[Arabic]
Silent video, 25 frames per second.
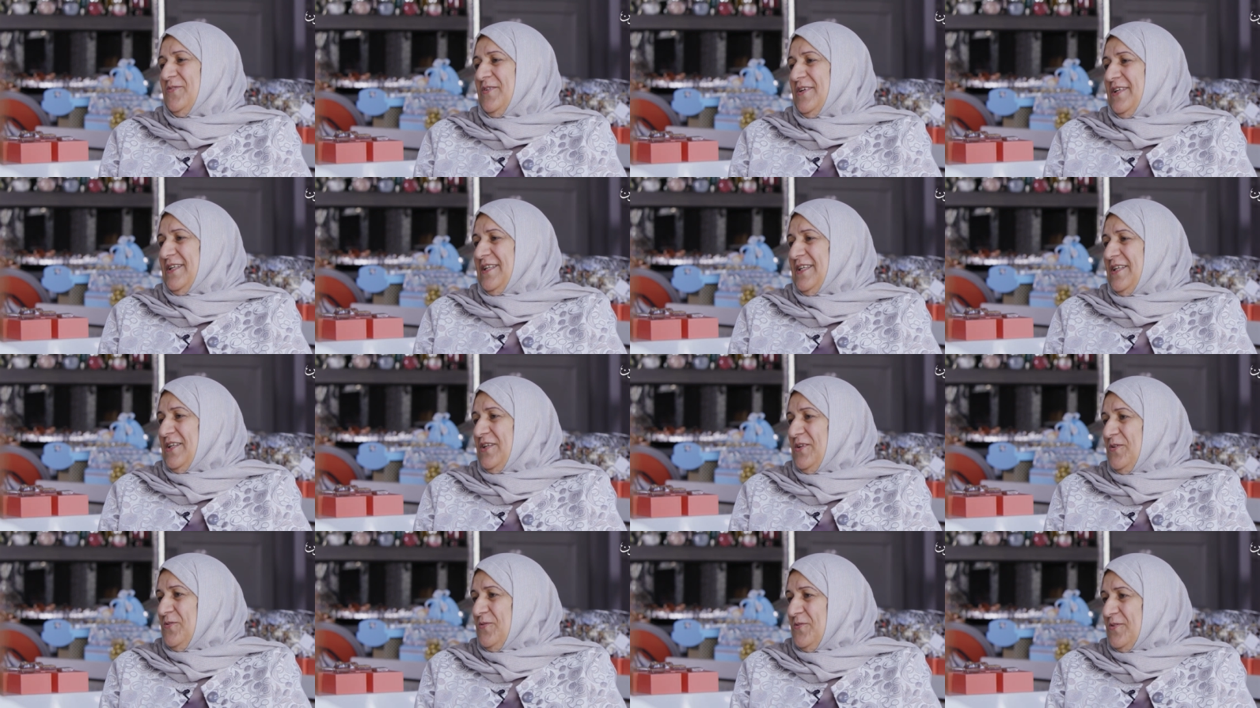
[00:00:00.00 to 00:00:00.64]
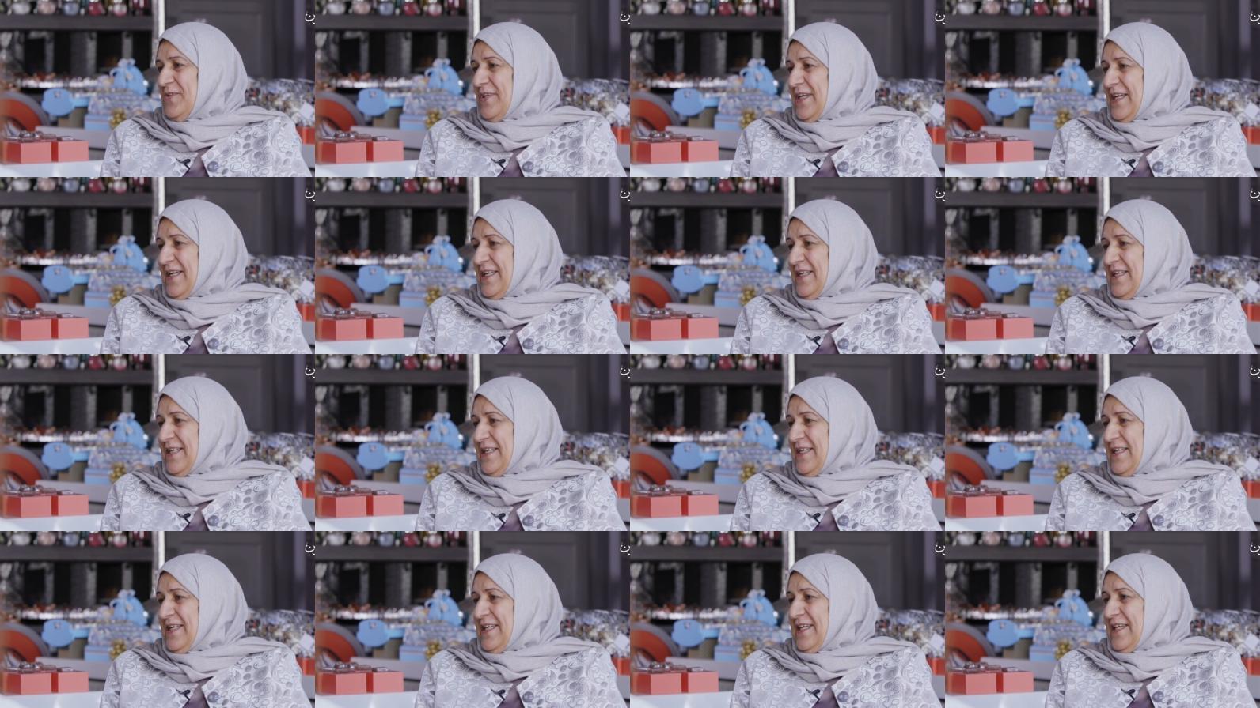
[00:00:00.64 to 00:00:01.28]
وعندي أيوة، نوره
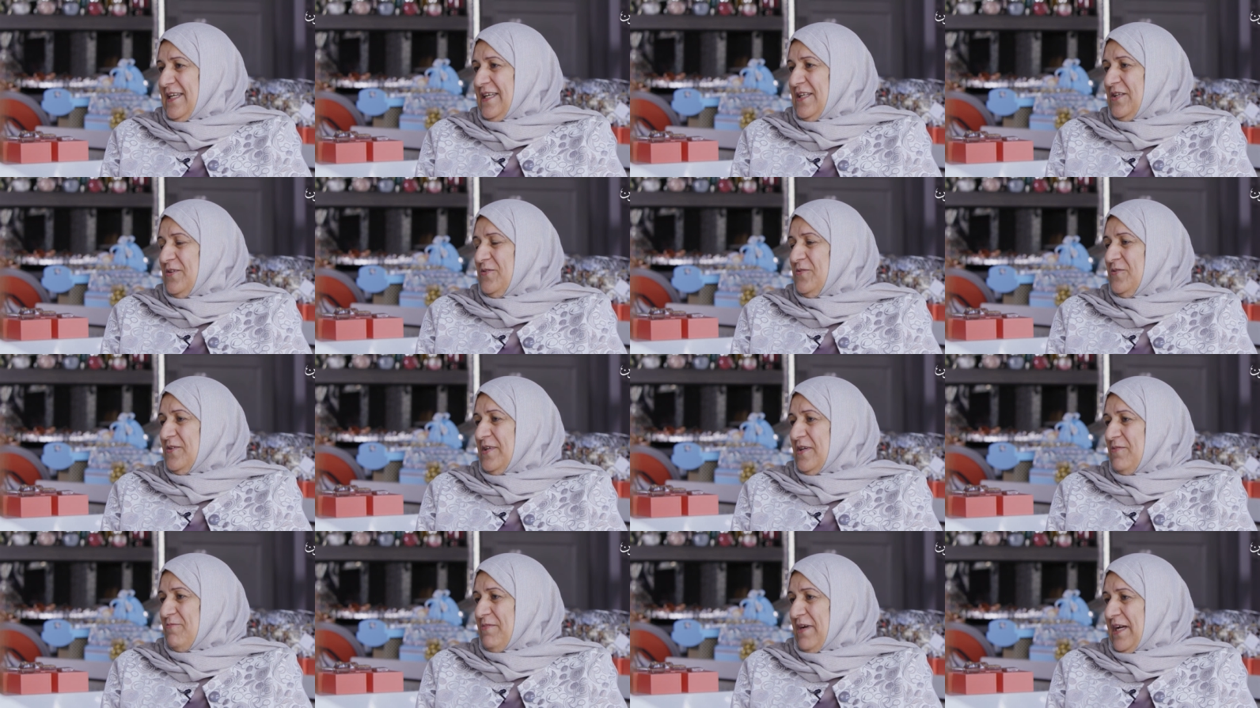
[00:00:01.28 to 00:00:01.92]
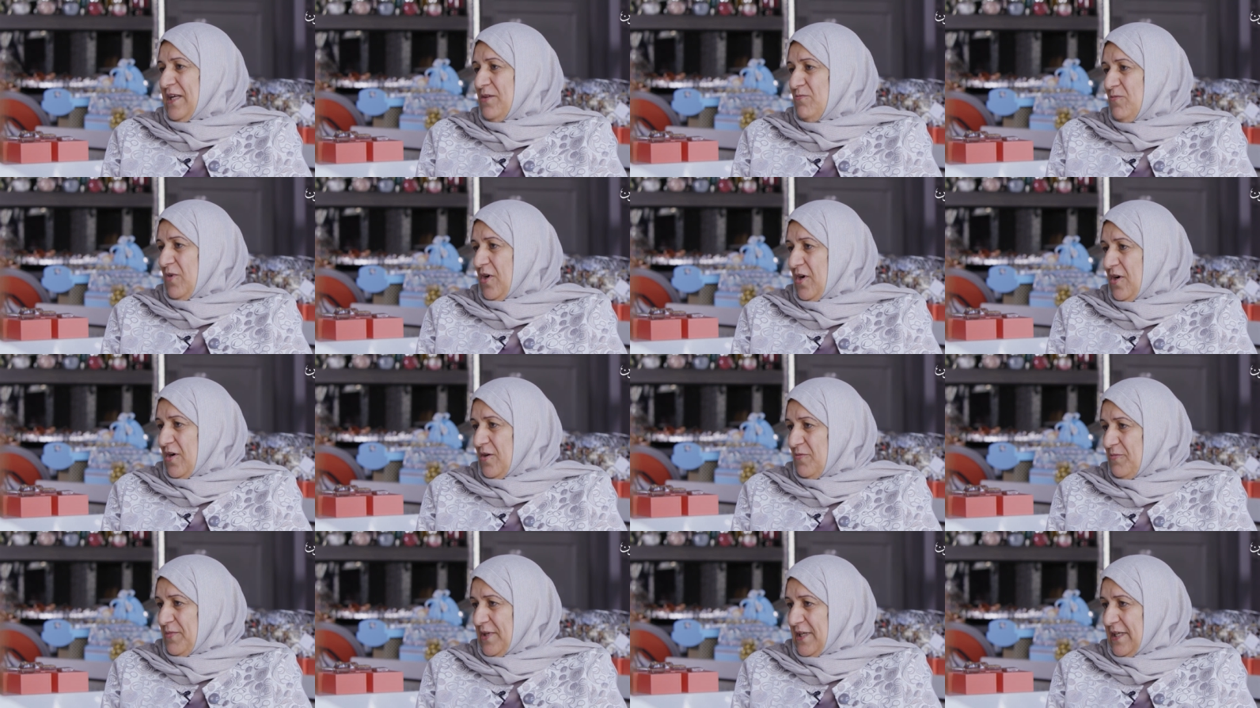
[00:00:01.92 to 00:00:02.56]
إيه نعم نوره بعد
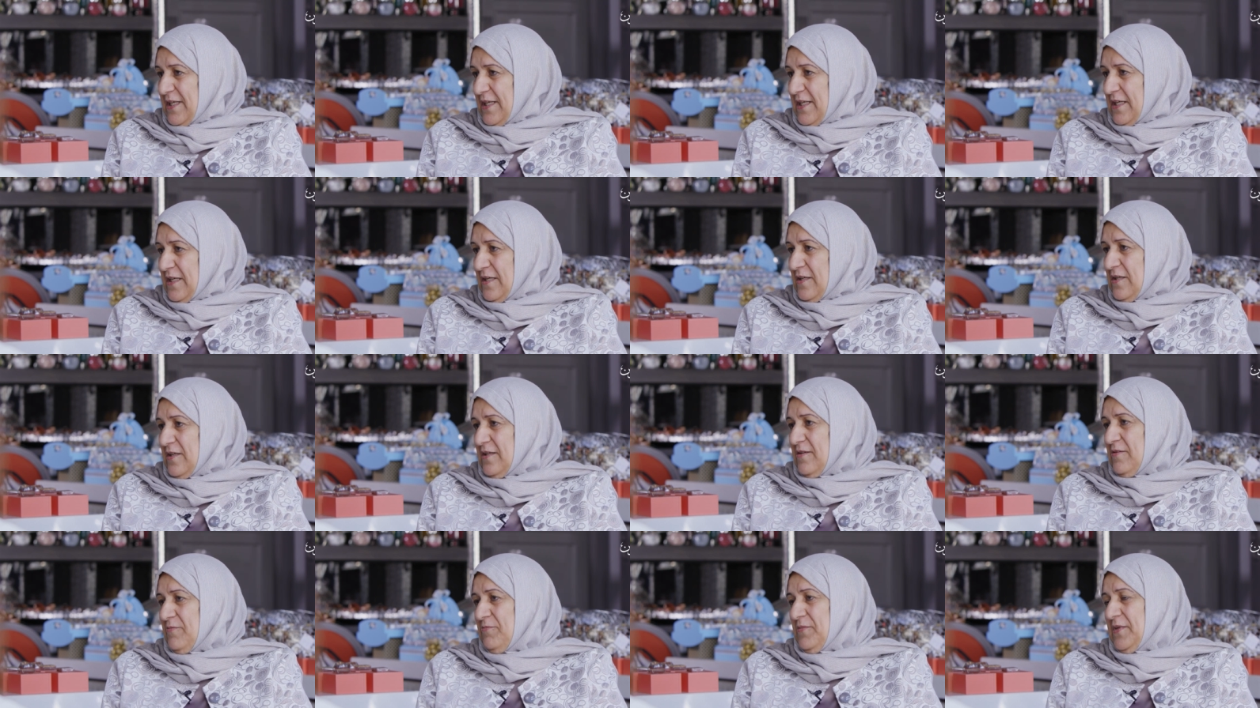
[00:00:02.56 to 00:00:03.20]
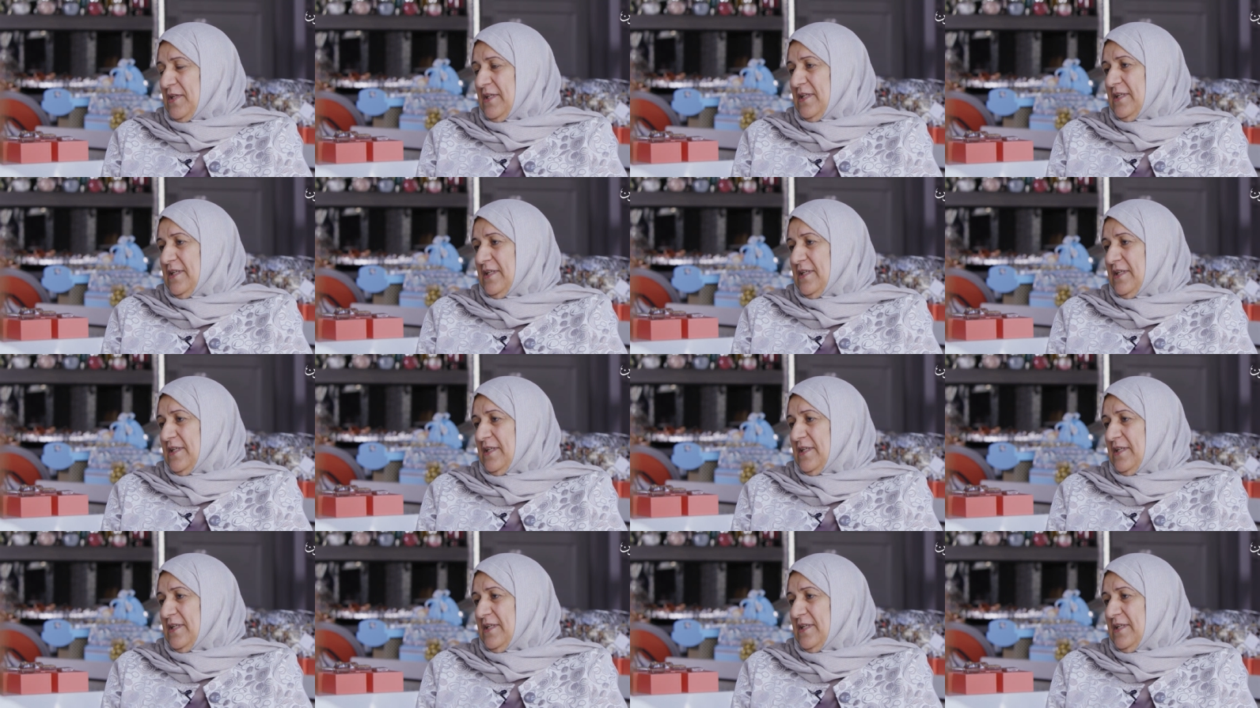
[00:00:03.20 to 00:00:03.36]
محاميه إيه نعم.